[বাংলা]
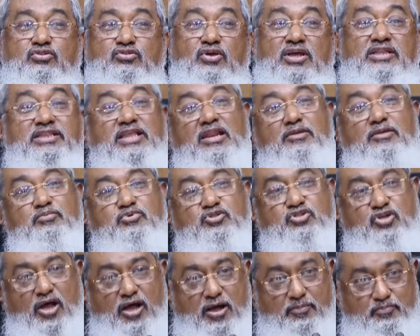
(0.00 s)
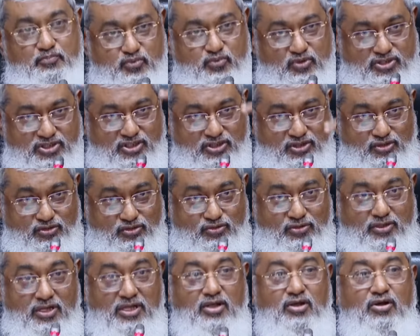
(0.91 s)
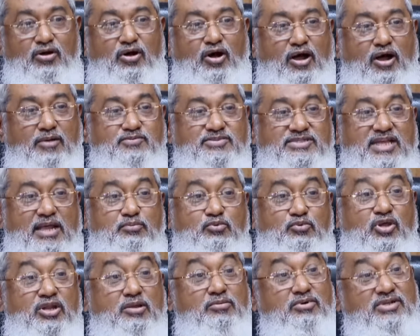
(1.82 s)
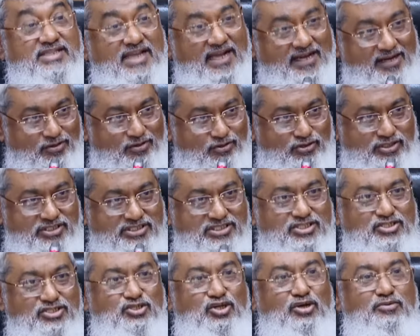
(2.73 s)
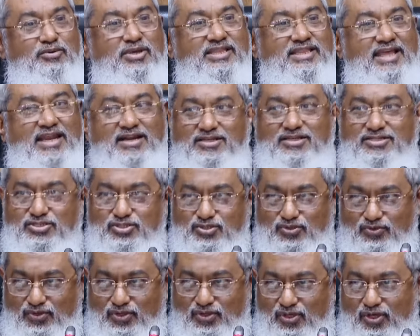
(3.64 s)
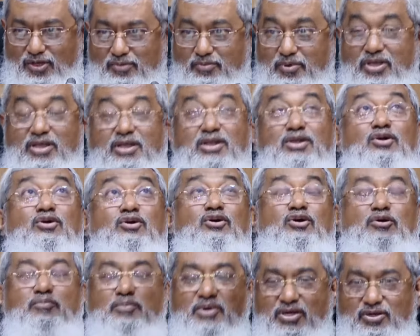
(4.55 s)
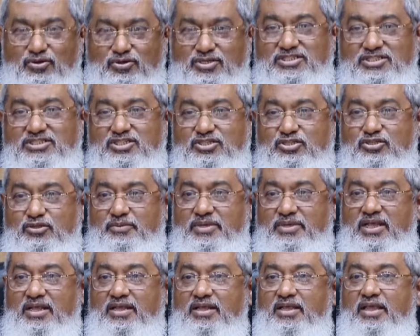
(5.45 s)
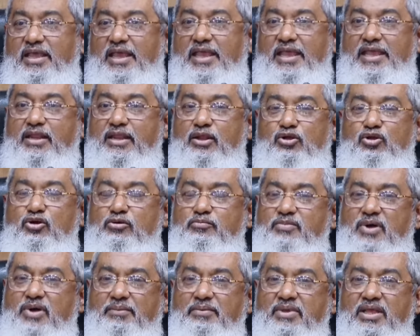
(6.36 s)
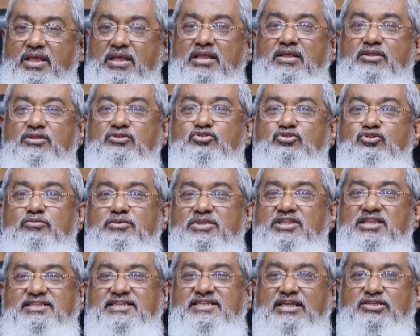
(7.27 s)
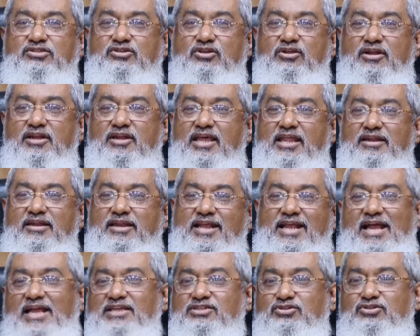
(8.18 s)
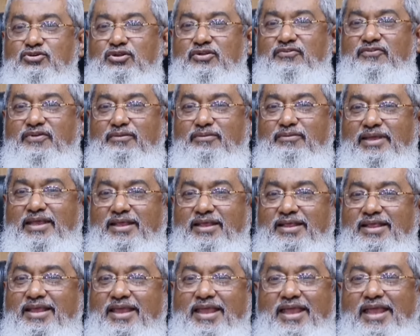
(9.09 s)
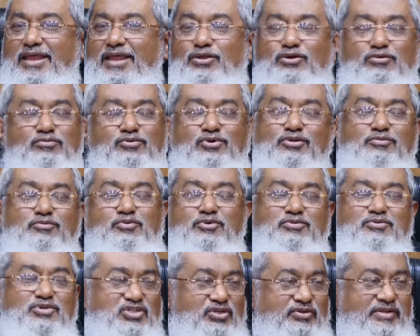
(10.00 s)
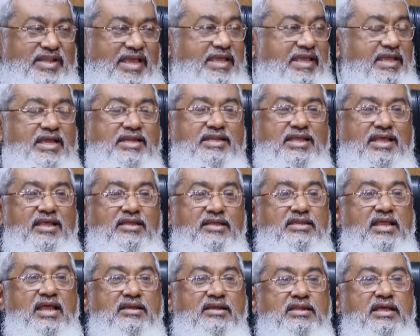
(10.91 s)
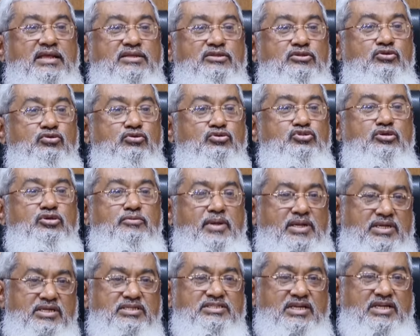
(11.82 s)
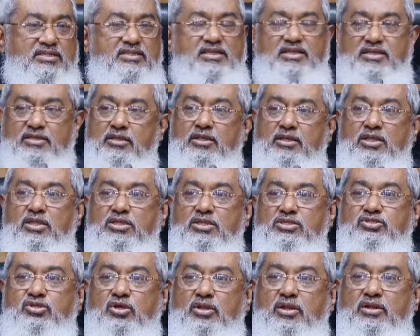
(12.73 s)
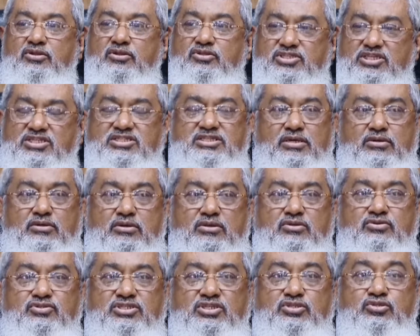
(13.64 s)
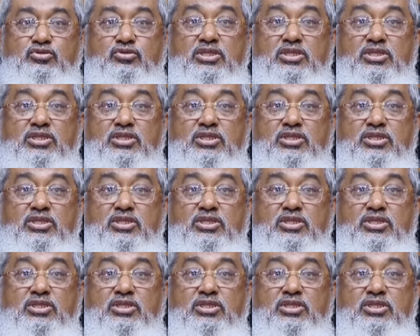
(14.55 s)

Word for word: করতে হয় তাহলে সব প্রসিডিউর অবজার্ভ করে এবং তাকে নোটিশ দিতে হবে তার কাছে শুনতে হবে ওপেন নোটিশ দিতে হবে এইরকমভাবে জমিতে চাষ করে না আর এটা খাস করে ফেলবে এরকম কোনো প্রভিশন নাই এটা এটা একটা গুজব একটা চারদিকে ছড়ানোর চেষ্টা করা হচ্ছে